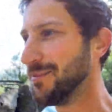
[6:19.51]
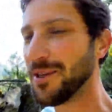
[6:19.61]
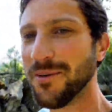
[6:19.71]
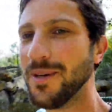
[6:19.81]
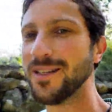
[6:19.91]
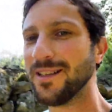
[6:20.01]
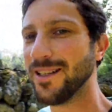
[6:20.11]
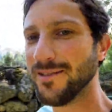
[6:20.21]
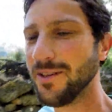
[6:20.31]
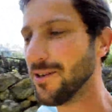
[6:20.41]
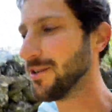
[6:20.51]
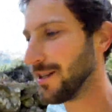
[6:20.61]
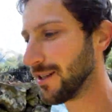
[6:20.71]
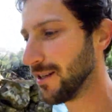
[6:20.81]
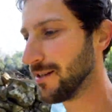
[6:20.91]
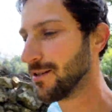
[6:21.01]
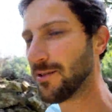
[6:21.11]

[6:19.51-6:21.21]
mir kommen halt ganz viele Leute entgegen